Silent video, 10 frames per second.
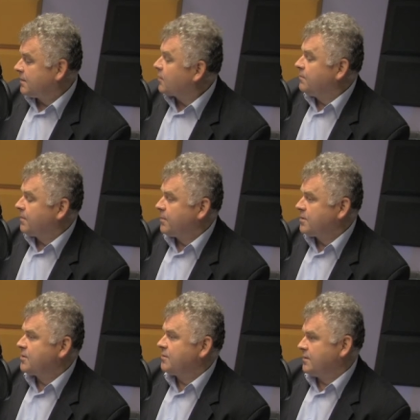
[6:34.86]
z taką
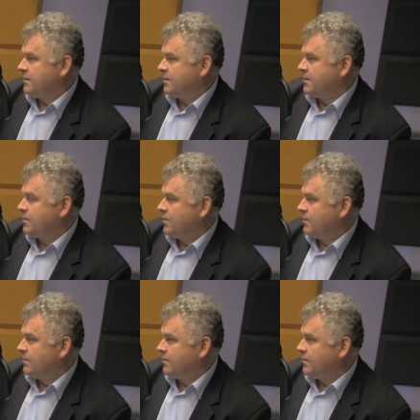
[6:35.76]
propozycją e,
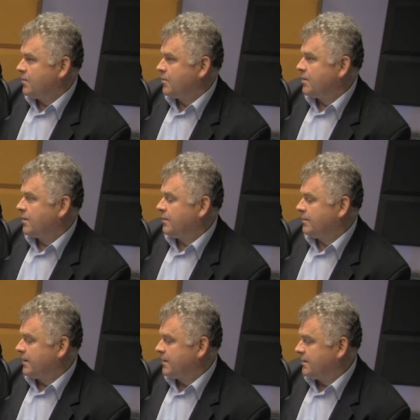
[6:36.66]
zgłosił się
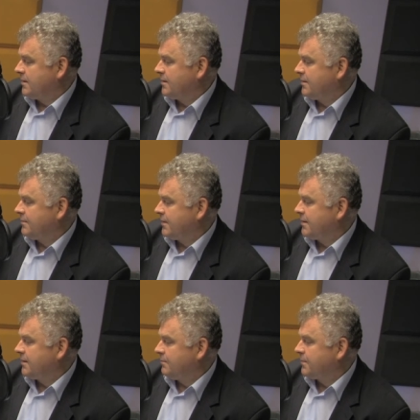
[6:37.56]
pan,
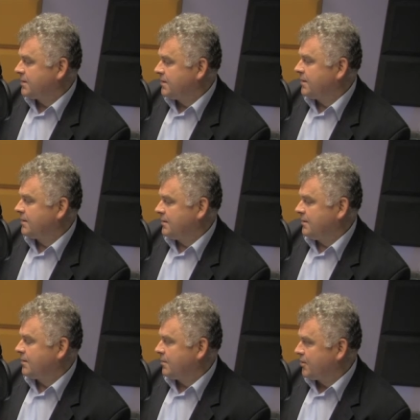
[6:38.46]
pan prezydent
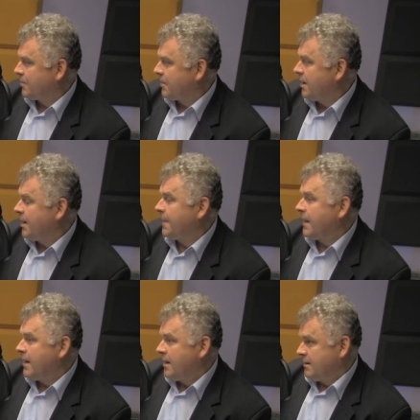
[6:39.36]
Roman Ciepiela.
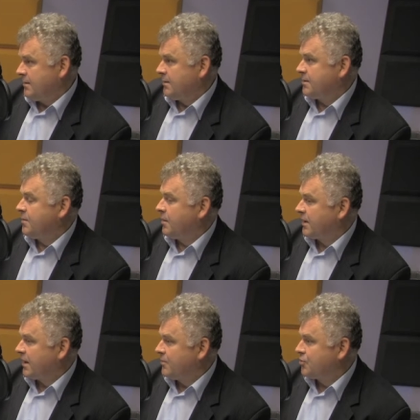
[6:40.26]
Czy
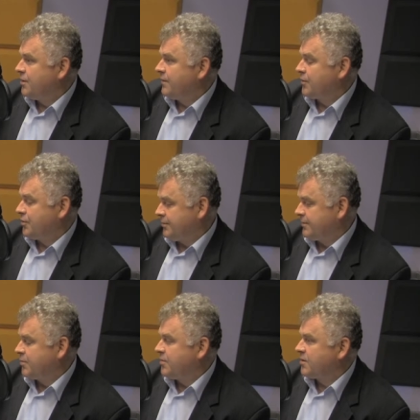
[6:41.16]
byłaby taka możliwość,
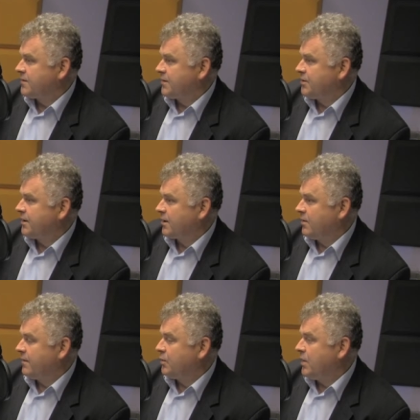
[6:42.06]
żebyśmy rozważyli
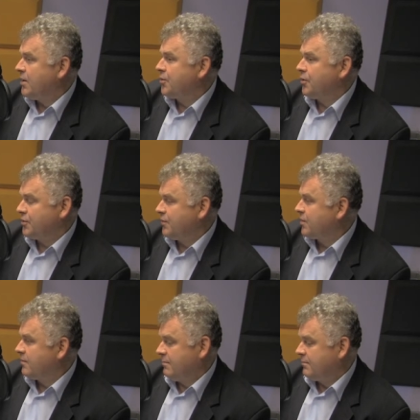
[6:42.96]
taką ewentualność? I
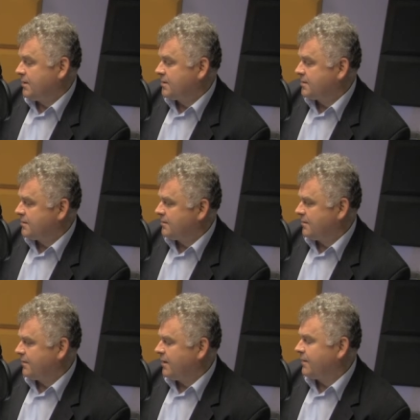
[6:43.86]
oczywiście bez
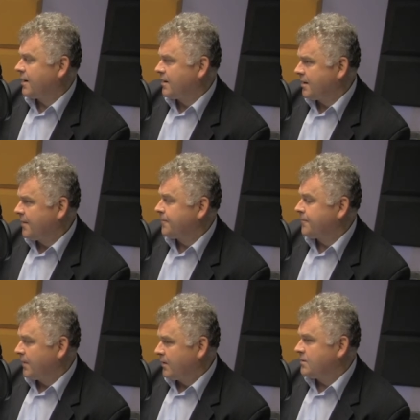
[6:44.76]
chwili wahania
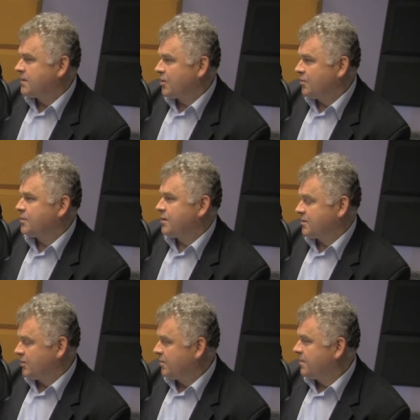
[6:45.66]
uznaliśmy, że
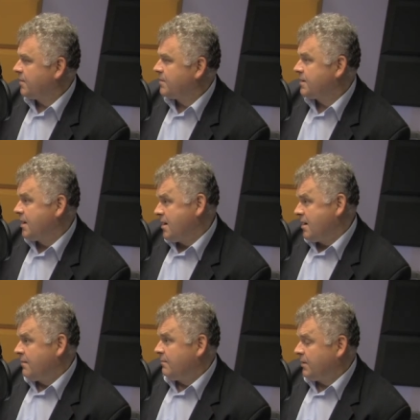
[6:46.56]
jest to dobry pomysł,
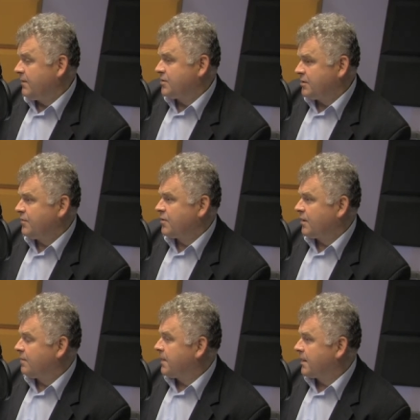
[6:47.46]
ponieważ rzeczywiście
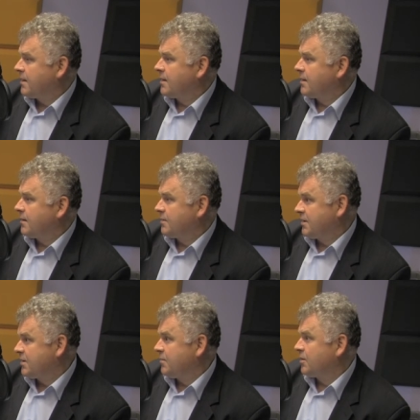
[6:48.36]
ten parking
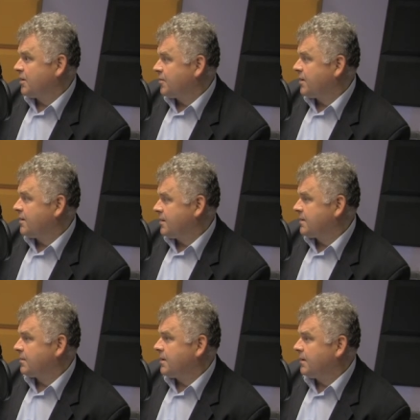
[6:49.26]
przez sobotę i niedzielę jest
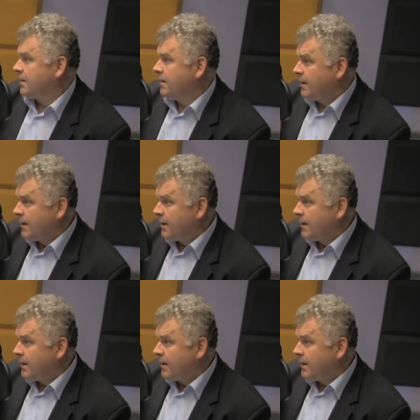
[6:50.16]
zamknięty